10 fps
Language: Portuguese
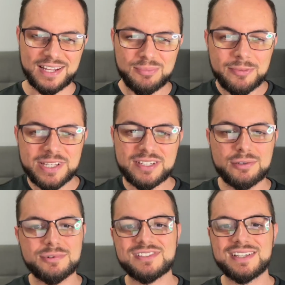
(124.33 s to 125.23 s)
momento em que
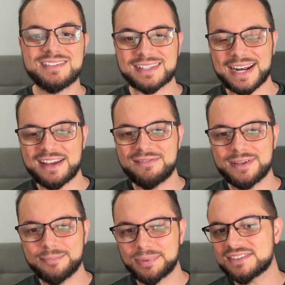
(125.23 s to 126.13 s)
você
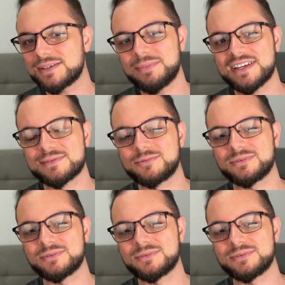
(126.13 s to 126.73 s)
escreve para si mesmo,